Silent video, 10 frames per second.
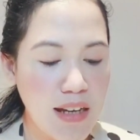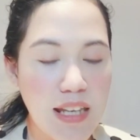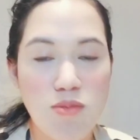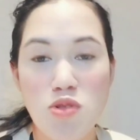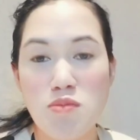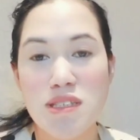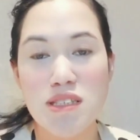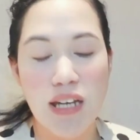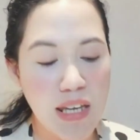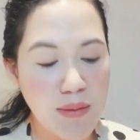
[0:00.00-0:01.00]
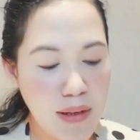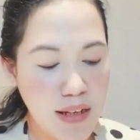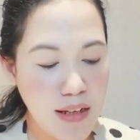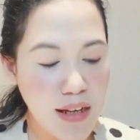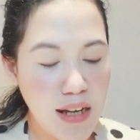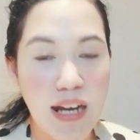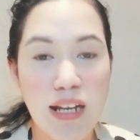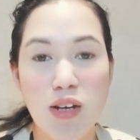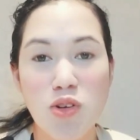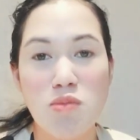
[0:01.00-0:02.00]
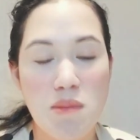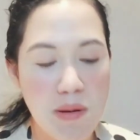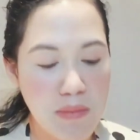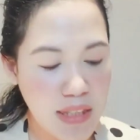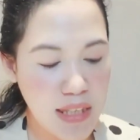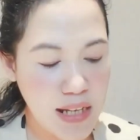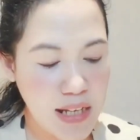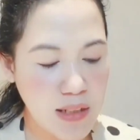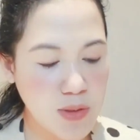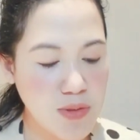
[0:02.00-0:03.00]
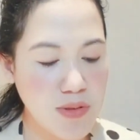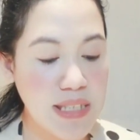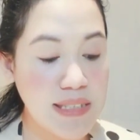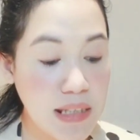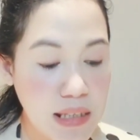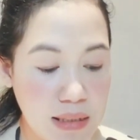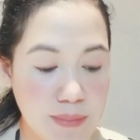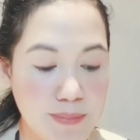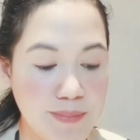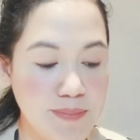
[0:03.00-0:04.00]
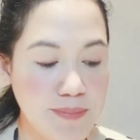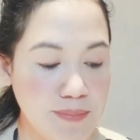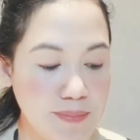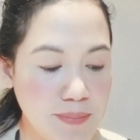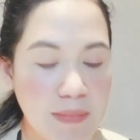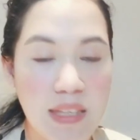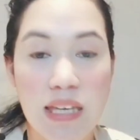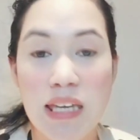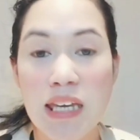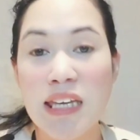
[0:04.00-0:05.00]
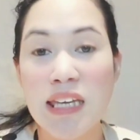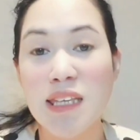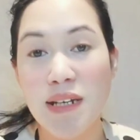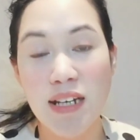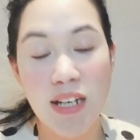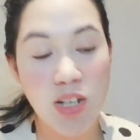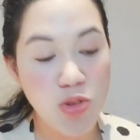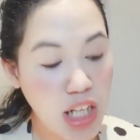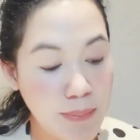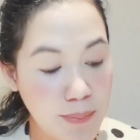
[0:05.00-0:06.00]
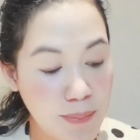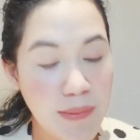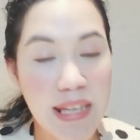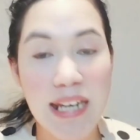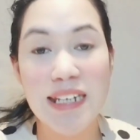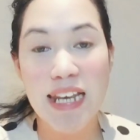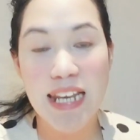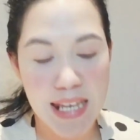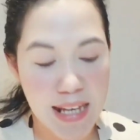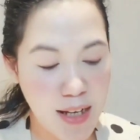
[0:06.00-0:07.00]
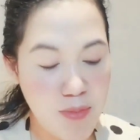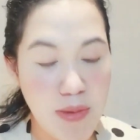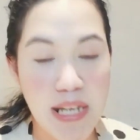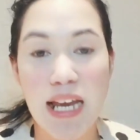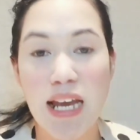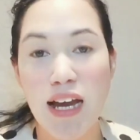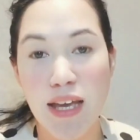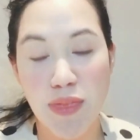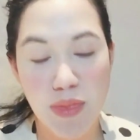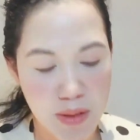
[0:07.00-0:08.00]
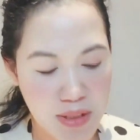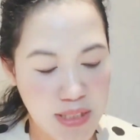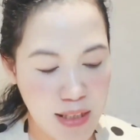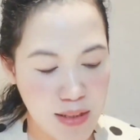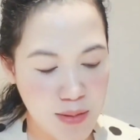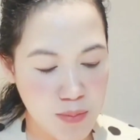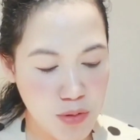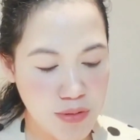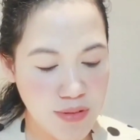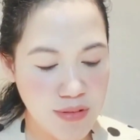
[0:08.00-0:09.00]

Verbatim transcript: Alam mo, Miss Jackie, parang akala ko mamamatay na ako sa sakit. Hindi pala ganun kadali ang mag-under sa chemo.